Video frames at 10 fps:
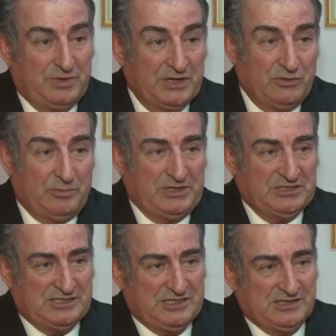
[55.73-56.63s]
первого
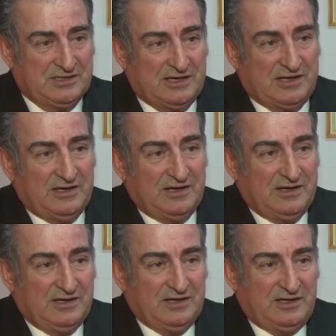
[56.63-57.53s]
президента
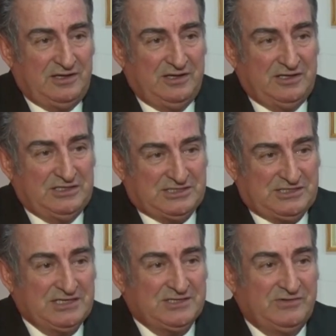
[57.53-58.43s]
и,
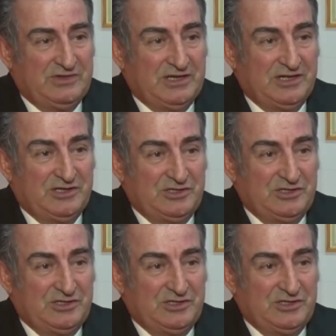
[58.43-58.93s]
естественно,